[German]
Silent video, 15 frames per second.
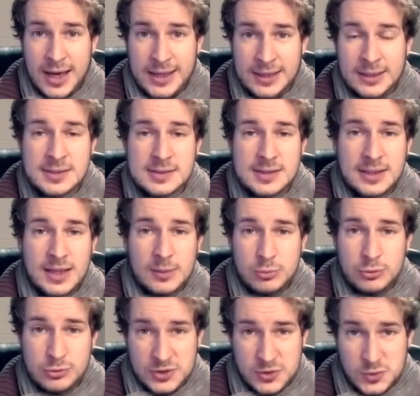Ein ganzer Tag
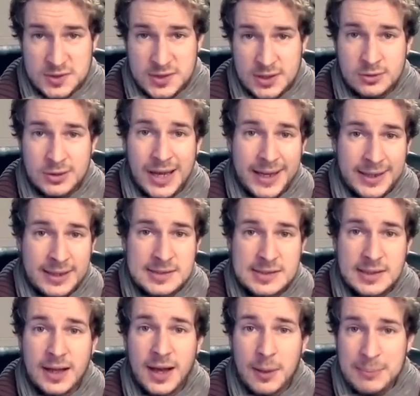Producing und ein
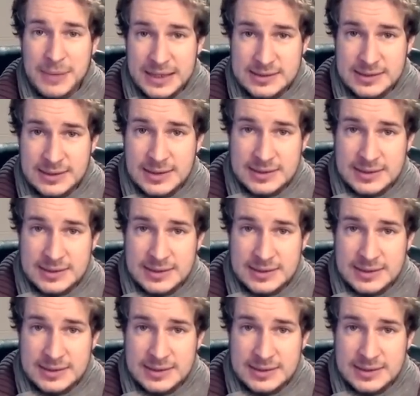ganzer Tag Mixing.